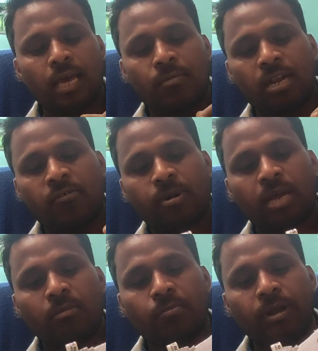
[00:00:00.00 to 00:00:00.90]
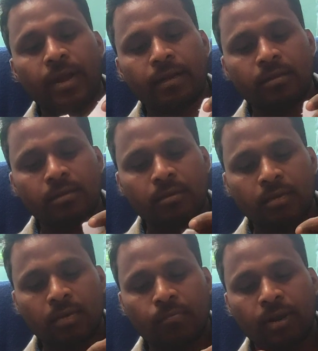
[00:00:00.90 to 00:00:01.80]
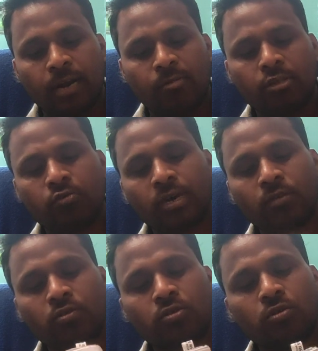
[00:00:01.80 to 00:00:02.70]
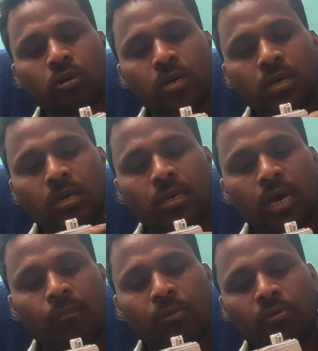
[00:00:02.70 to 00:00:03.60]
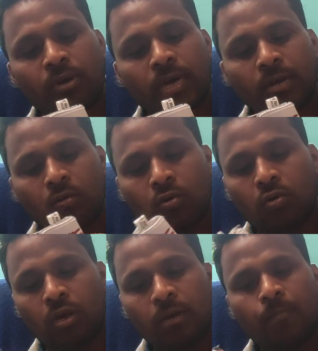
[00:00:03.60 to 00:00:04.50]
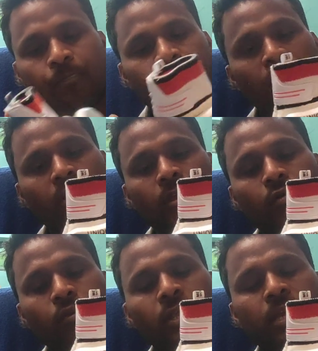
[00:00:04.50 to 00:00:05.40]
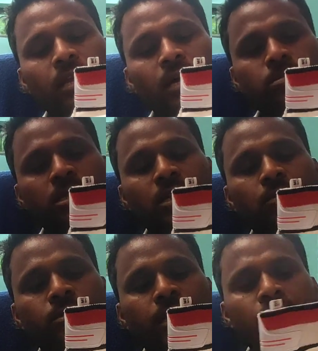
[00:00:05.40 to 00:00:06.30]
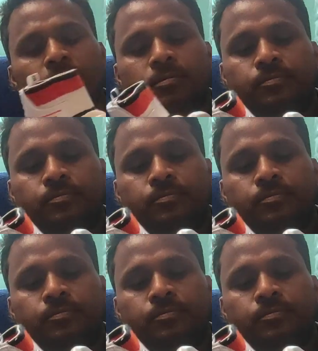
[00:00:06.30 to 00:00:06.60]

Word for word: हमारा अपना यहाँ पे ब्रांड एक ब्रांड बन चुका है दोस्तों यहाँ पे उनका एक लोगो है यूनिक के नाम से ग्लब्स है